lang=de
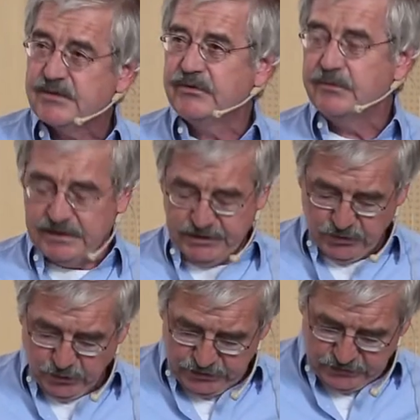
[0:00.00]
für
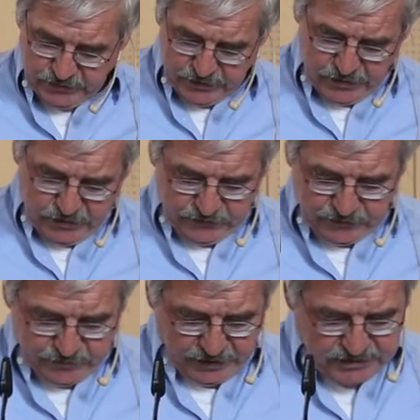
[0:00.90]
Millionen
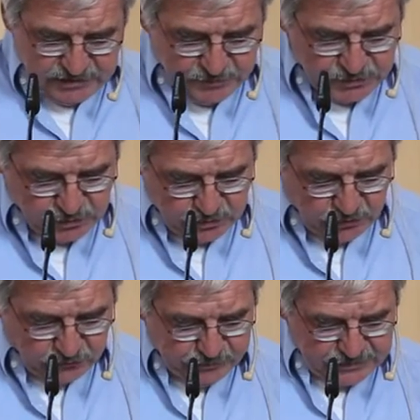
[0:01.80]
von Menschen im Süden
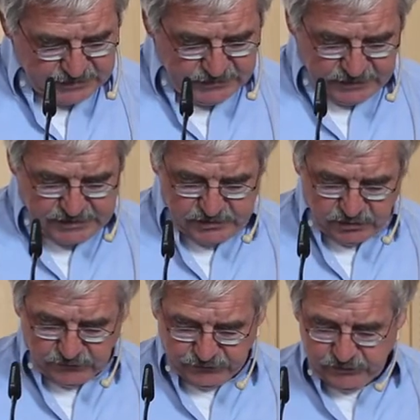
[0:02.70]
oftmals die letzte
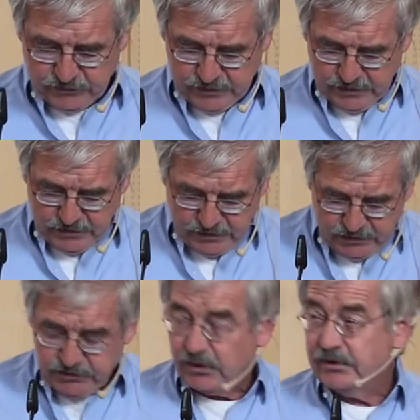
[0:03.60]
Hoffnung,
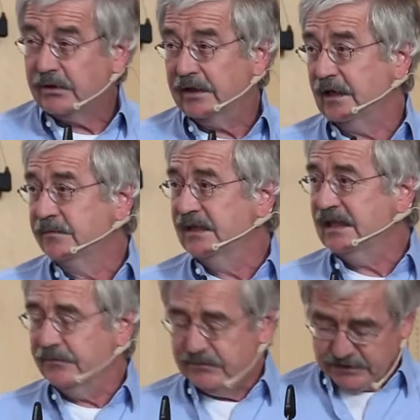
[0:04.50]
doch noch an einem
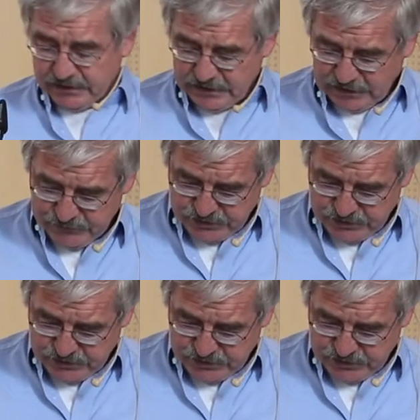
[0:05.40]
Leben teilhaben